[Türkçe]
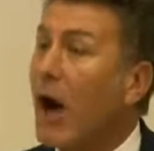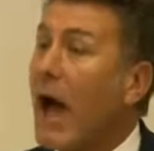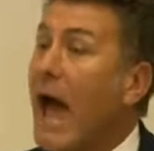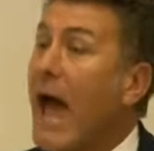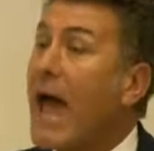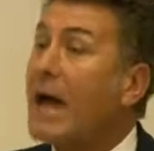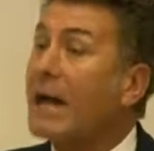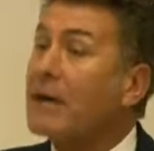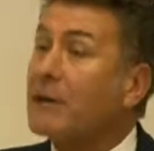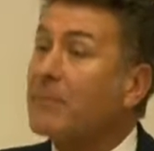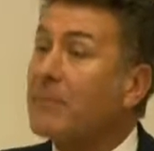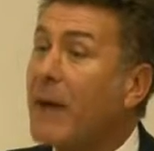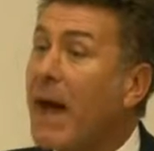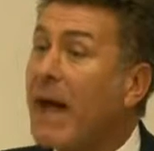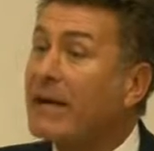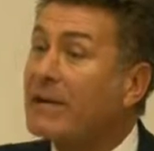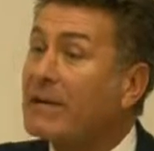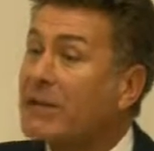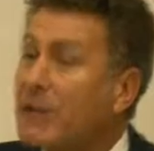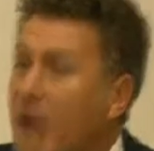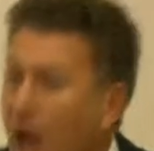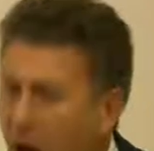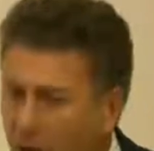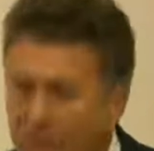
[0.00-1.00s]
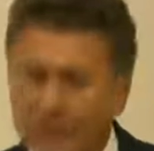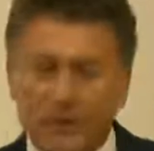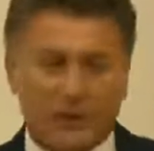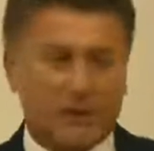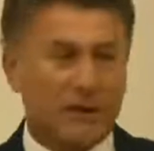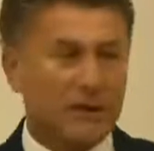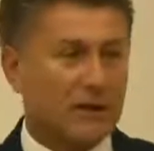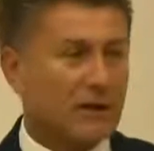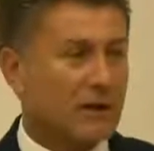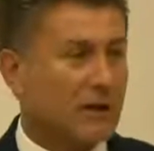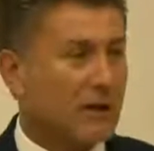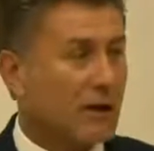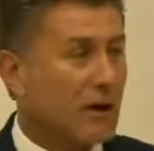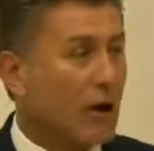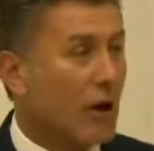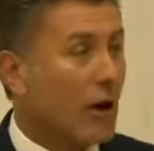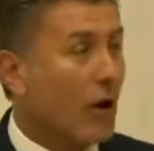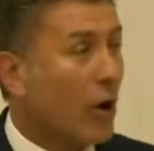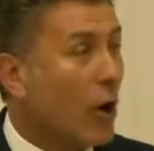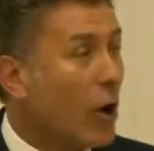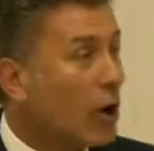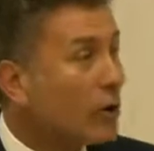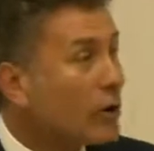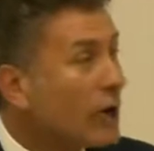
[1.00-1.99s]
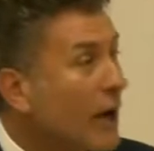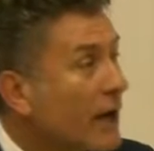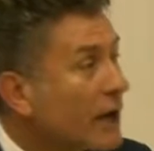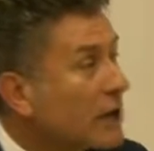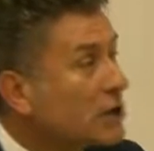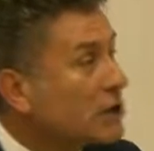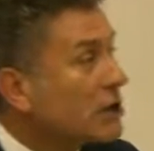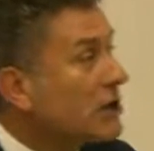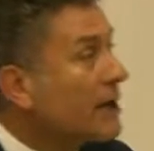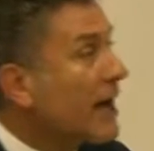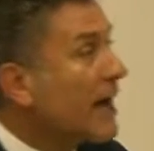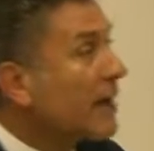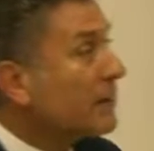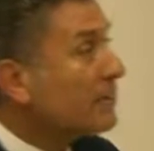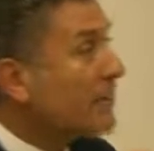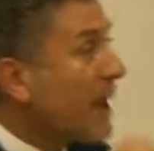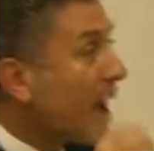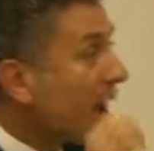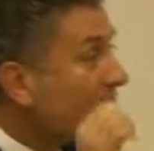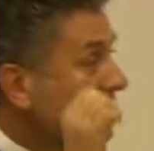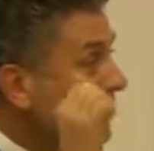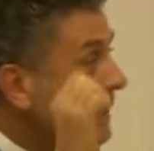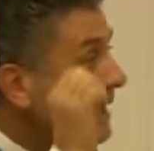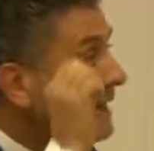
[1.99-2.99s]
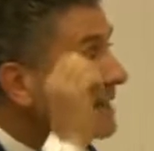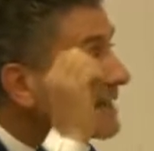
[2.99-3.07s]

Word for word: ekmek ranttı. Onlar için ekmek